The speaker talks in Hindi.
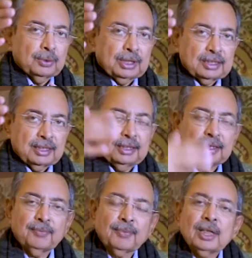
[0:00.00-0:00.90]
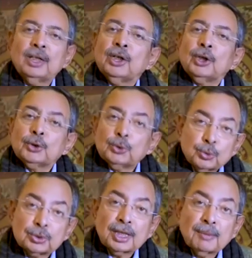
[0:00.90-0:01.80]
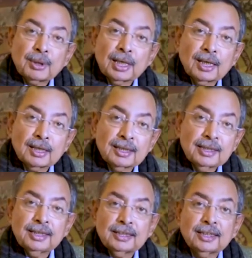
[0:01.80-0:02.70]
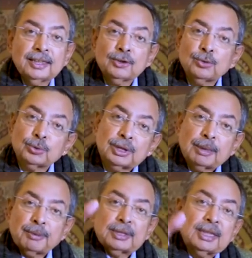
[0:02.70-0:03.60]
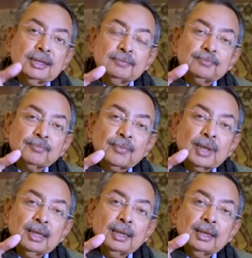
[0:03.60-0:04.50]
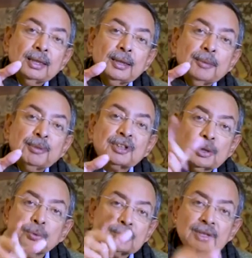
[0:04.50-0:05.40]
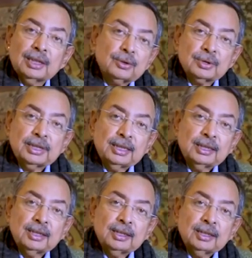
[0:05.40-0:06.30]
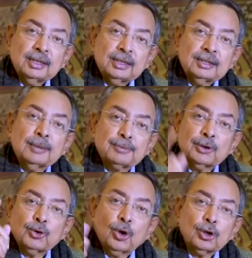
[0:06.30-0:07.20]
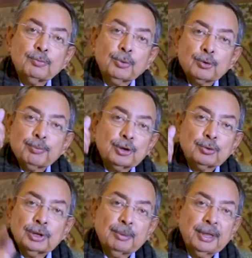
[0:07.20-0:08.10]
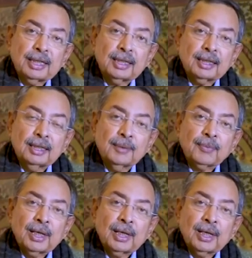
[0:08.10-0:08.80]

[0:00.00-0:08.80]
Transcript: होना चाहिए दूसरा बड़ा कारण ये कि कहीं जूता ना पड़ जाए पिछले कुछ सालों से जब से जॉर्ज बुश पर जूता फेंका गया